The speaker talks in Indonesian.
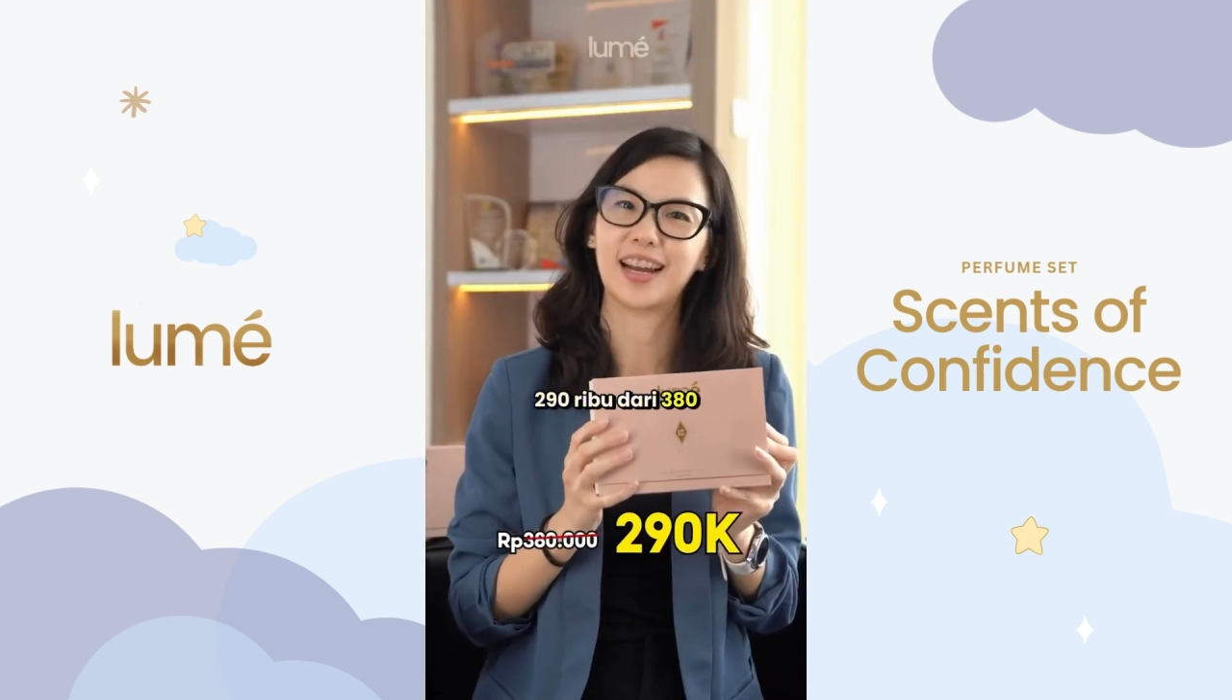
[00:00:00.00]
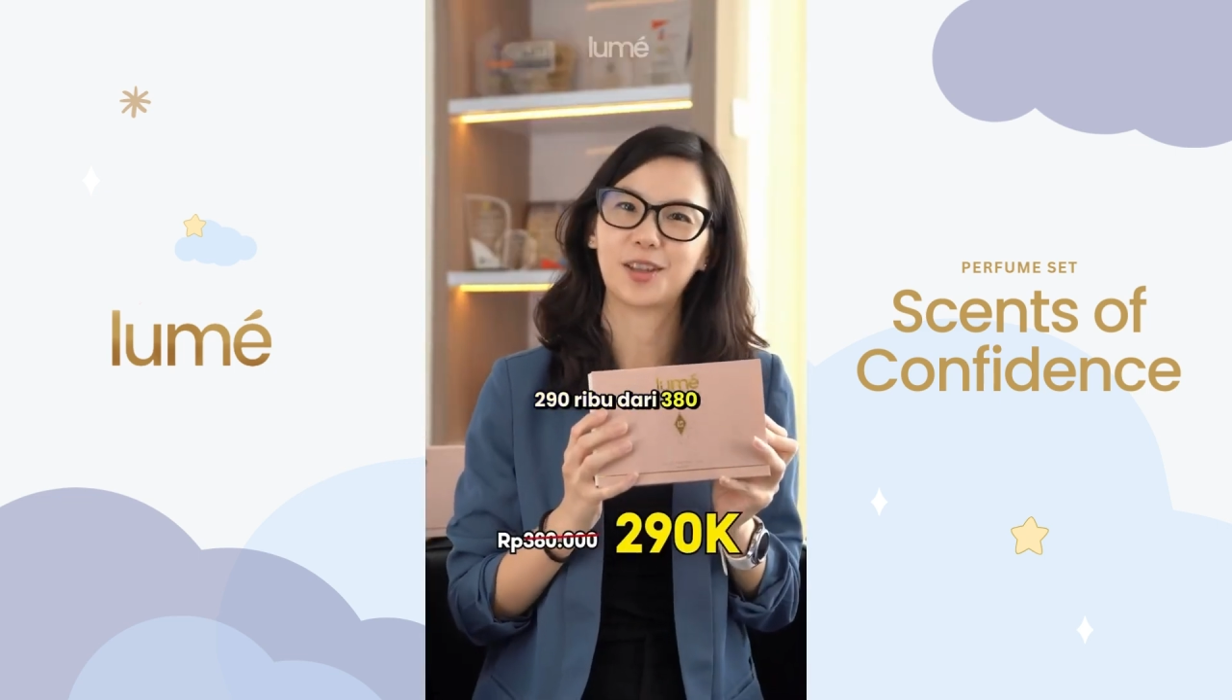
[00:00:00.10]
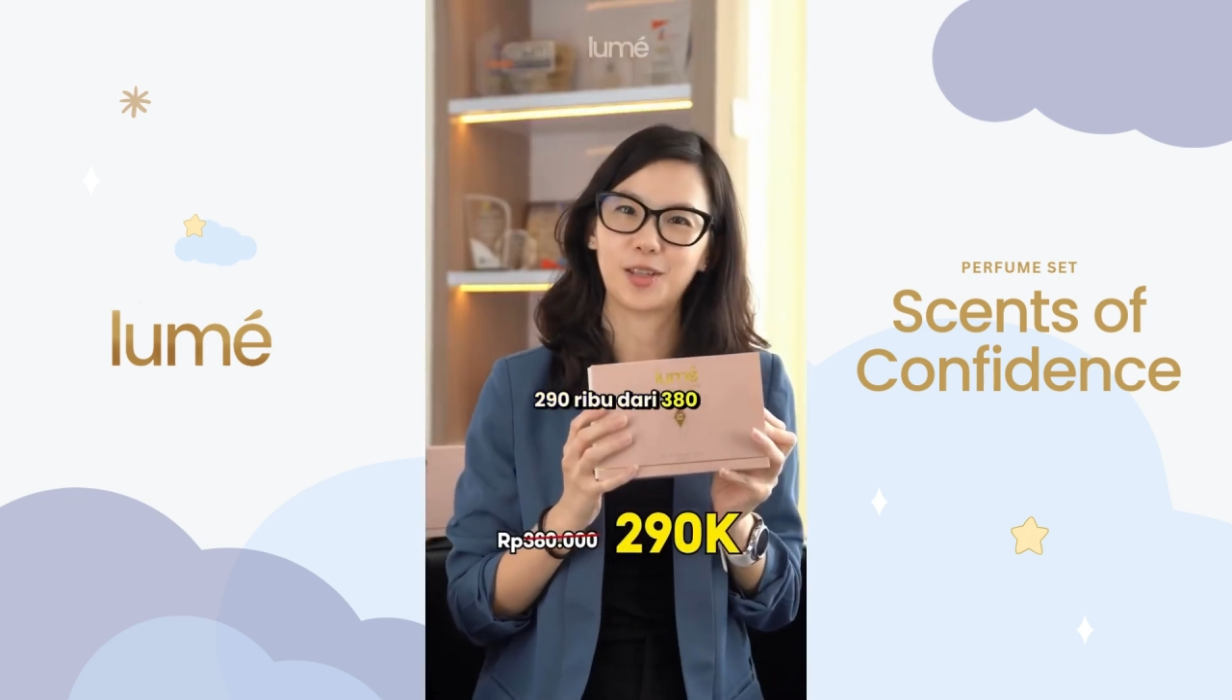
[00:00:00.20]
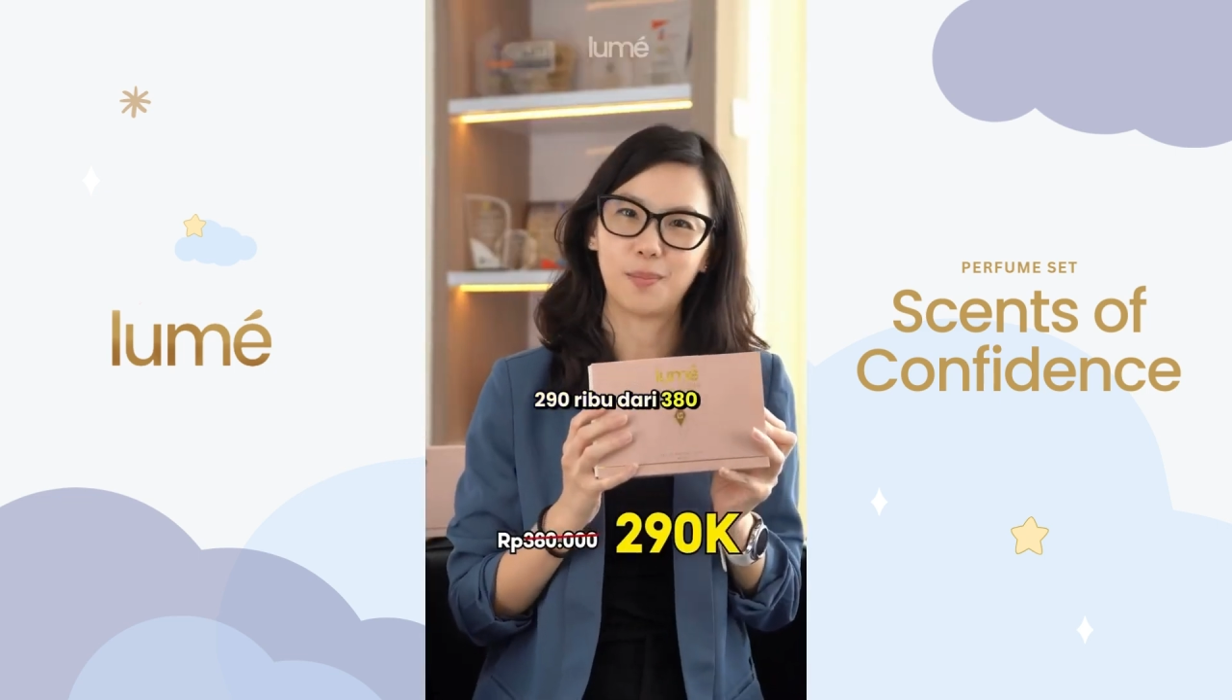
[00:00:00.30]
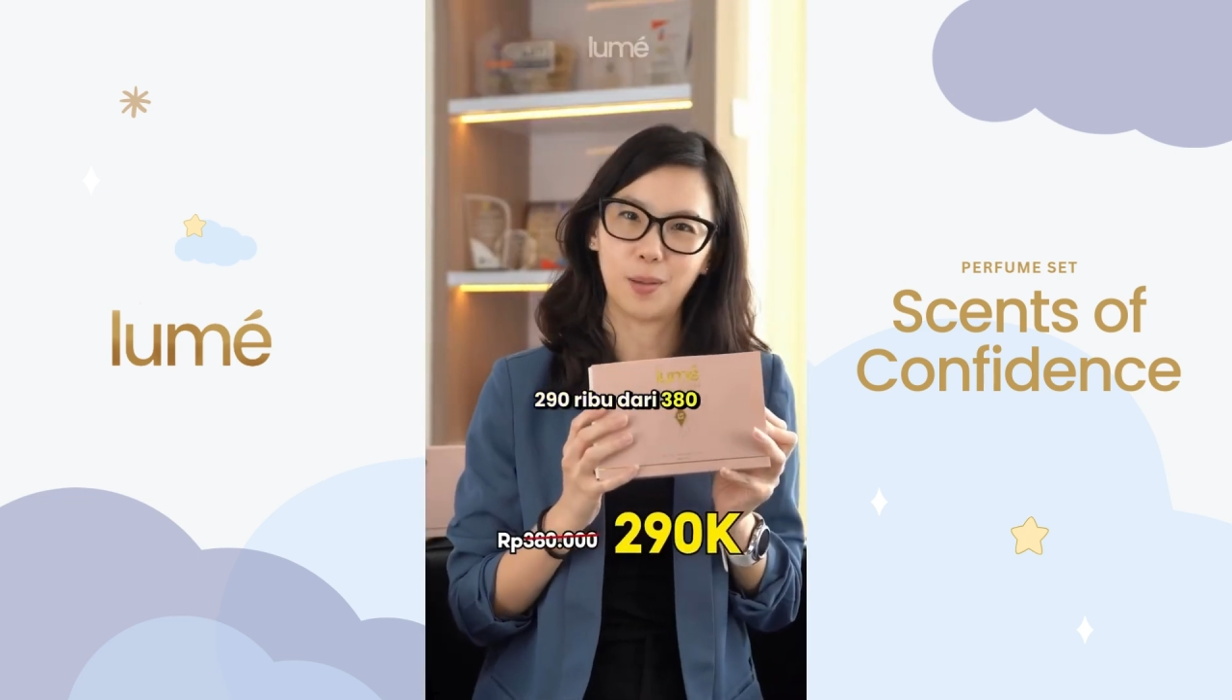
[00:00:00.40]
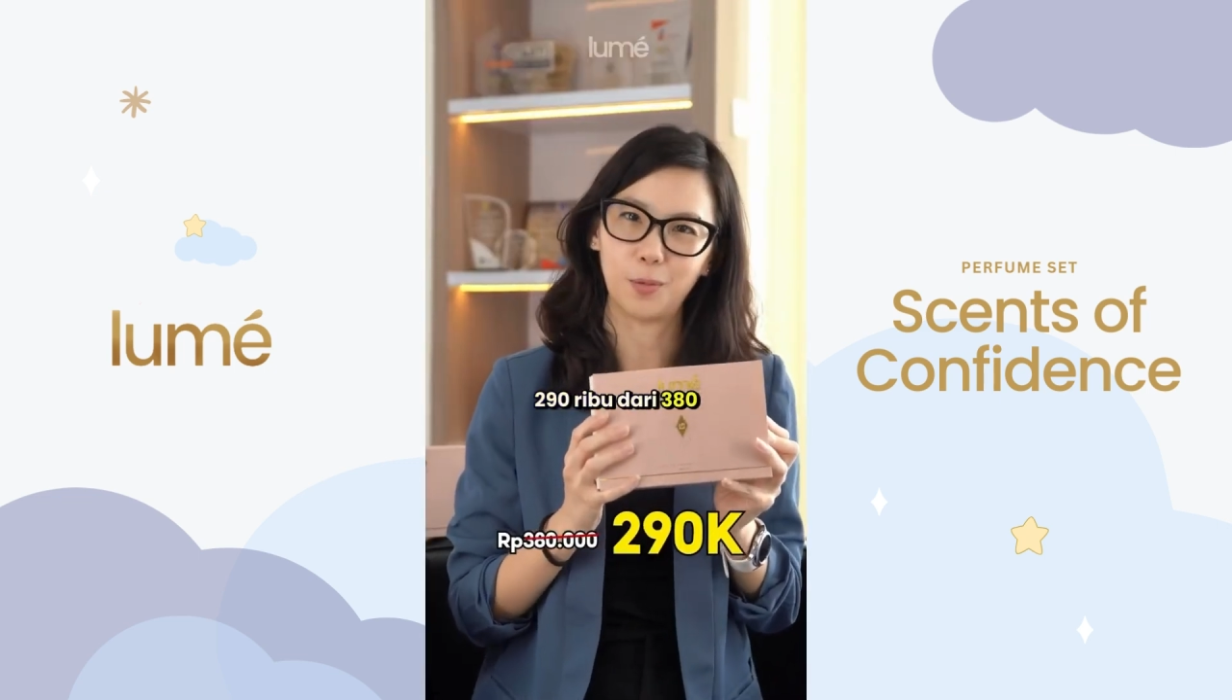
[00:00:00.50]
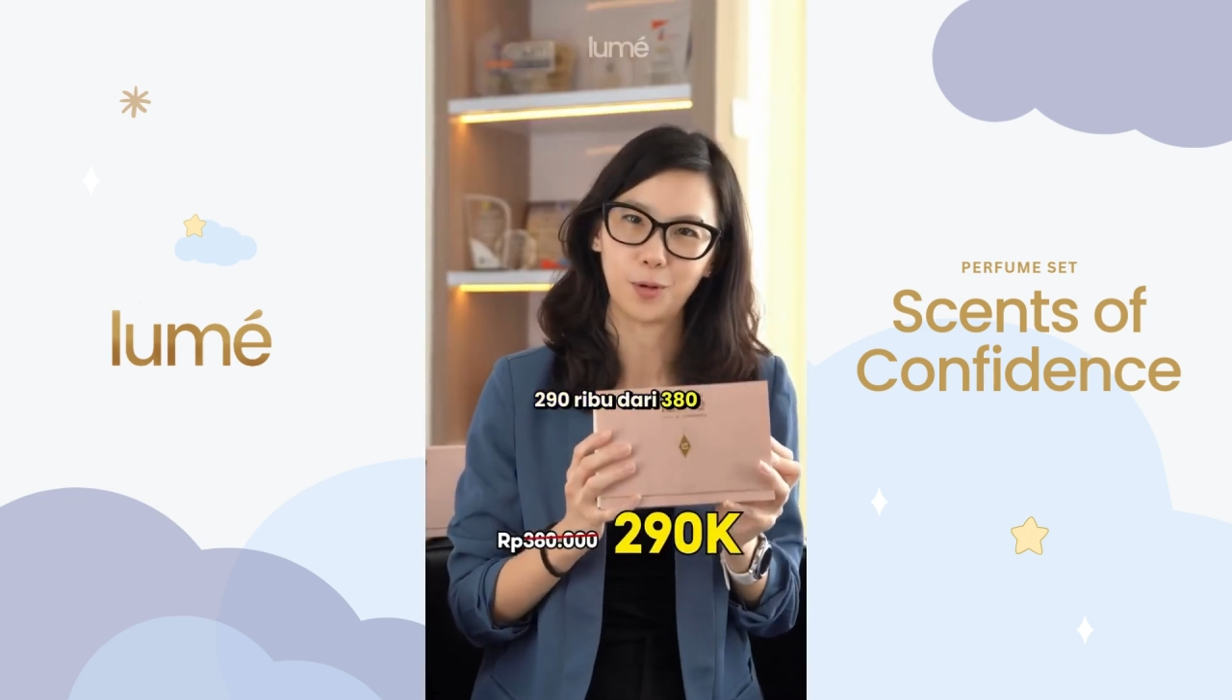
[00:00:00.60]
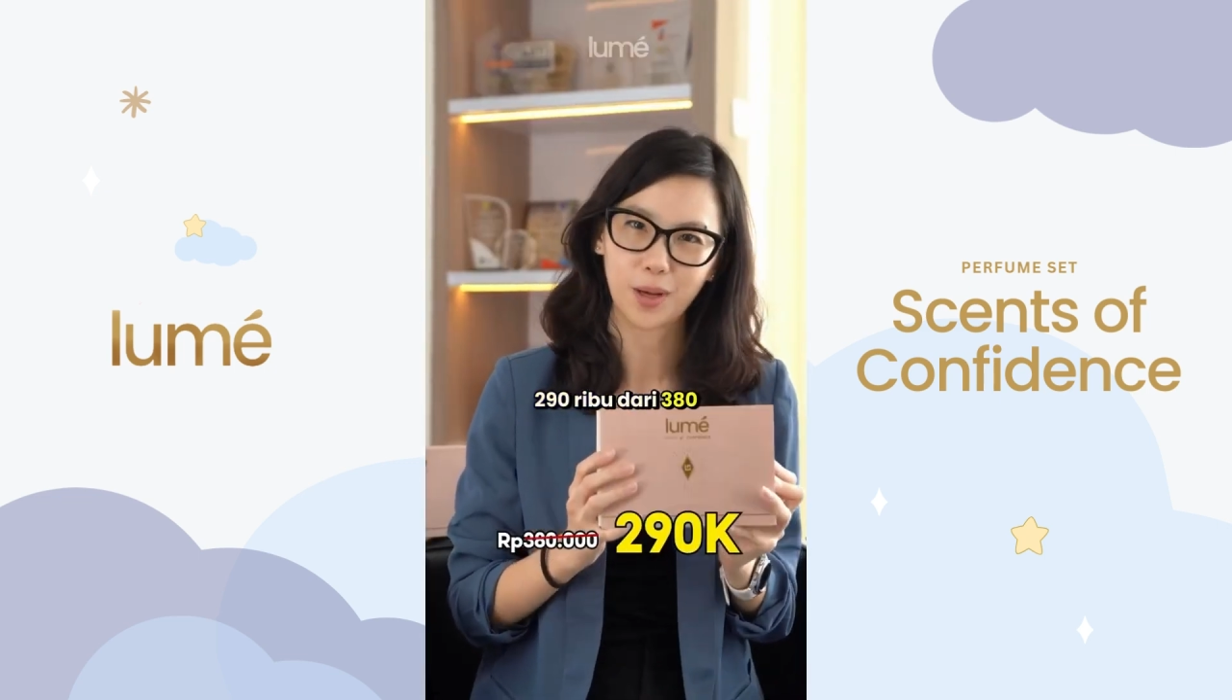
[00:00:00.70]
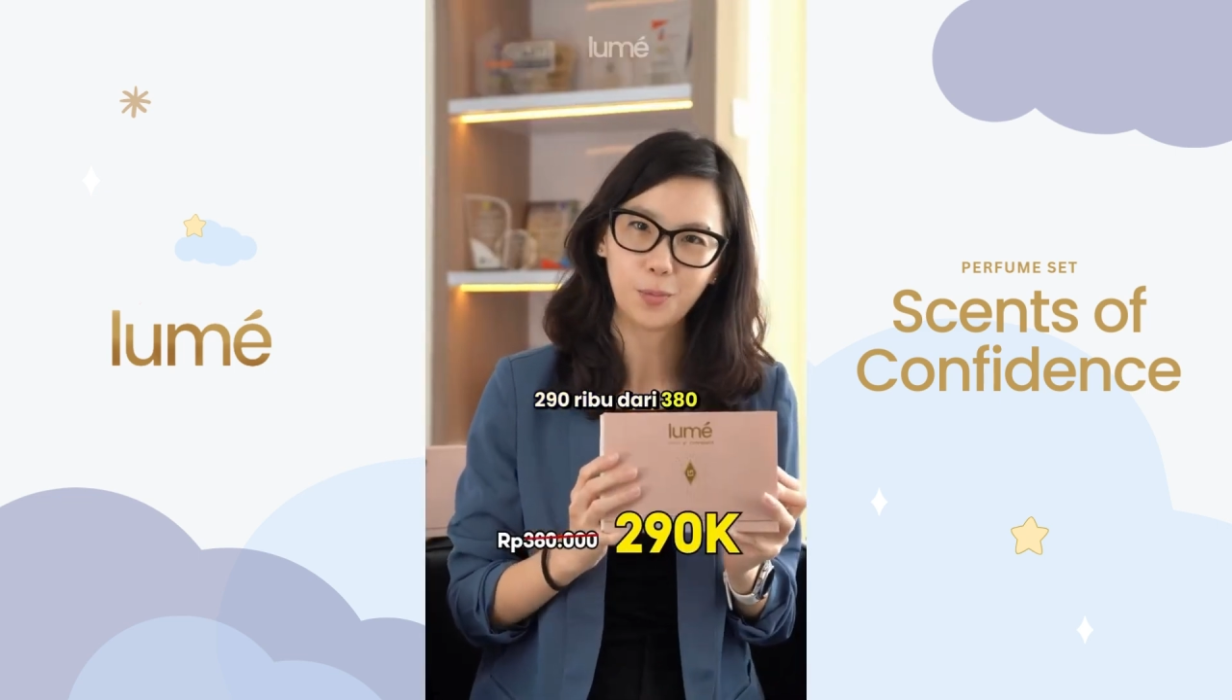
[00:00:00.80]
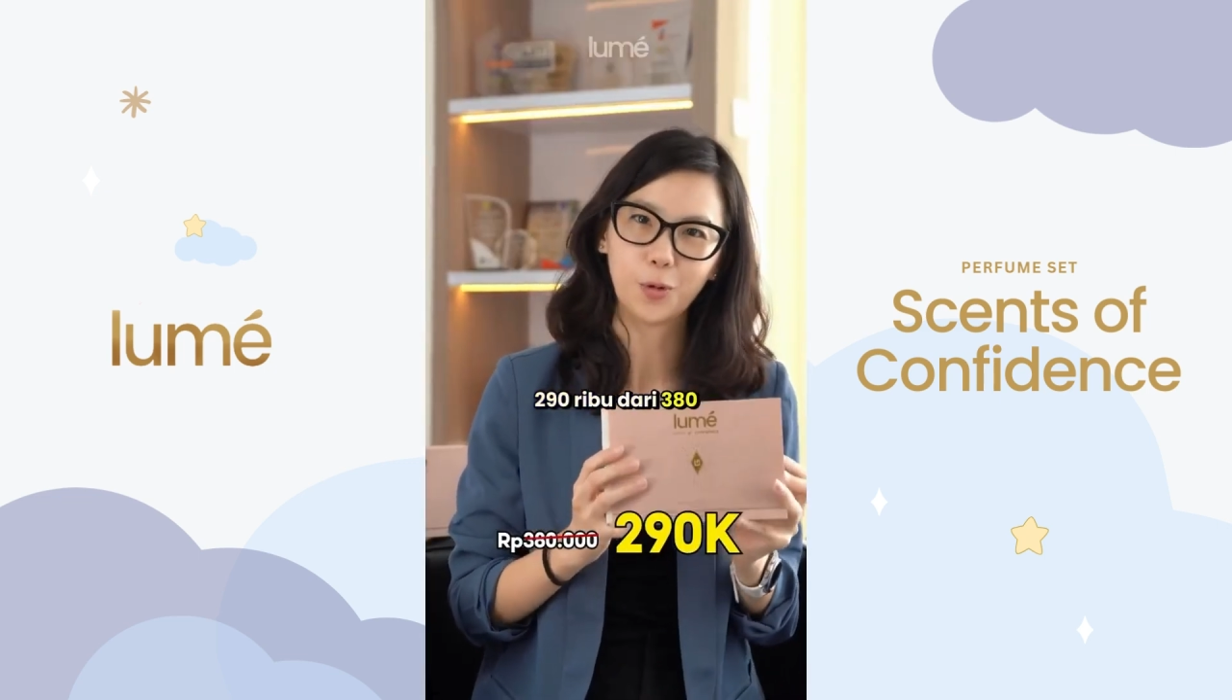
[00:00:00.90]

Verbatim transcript: 380.000